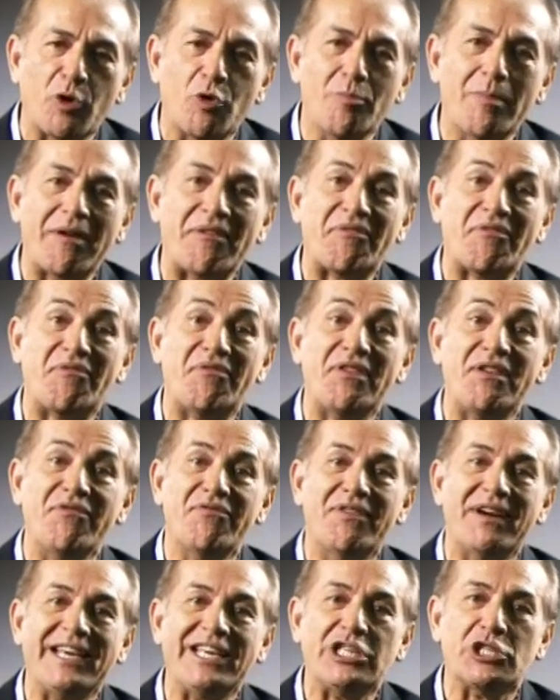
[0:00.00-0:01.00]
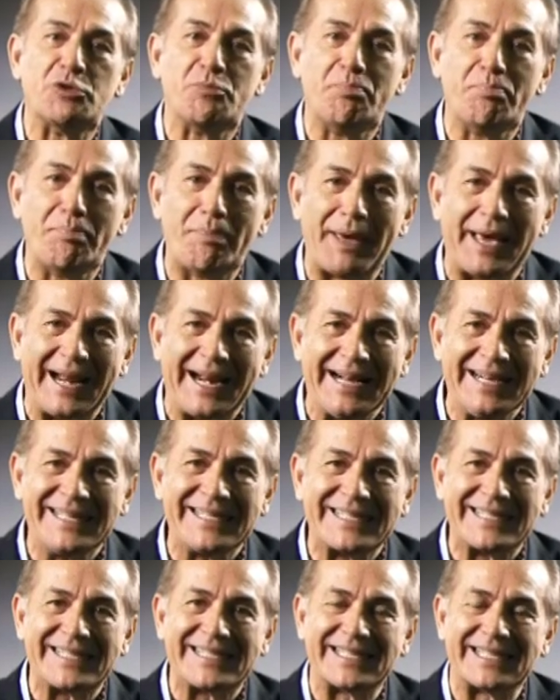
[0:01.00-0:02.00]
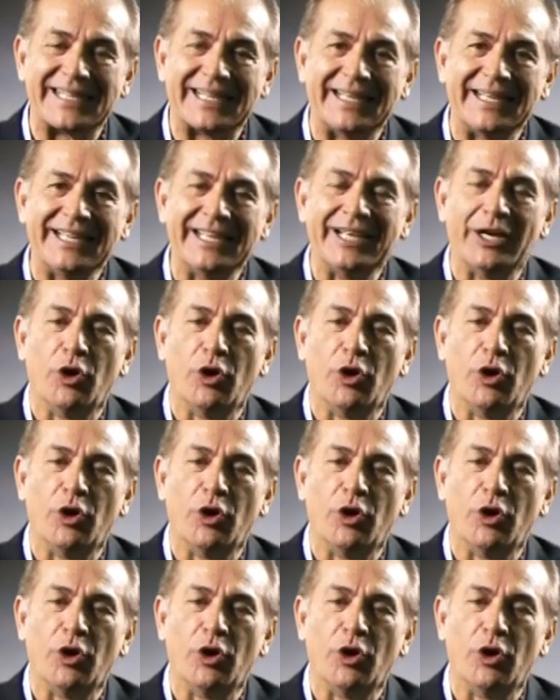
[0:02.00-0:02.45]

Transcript: uma viva esperança